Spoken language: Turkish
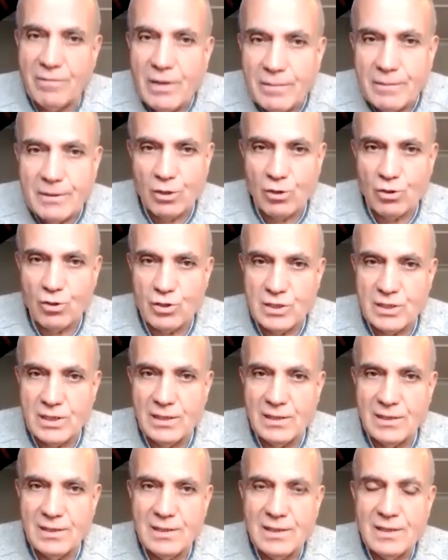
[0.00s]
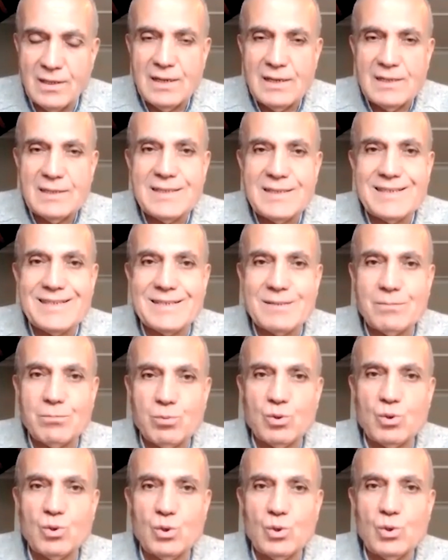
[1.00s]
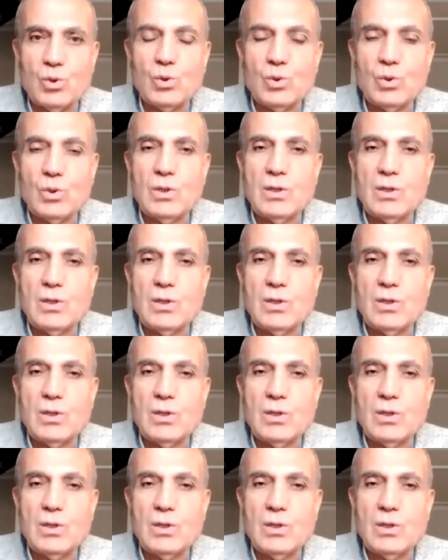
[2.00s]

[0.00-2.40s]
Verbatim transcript: vermeden önce siz bunu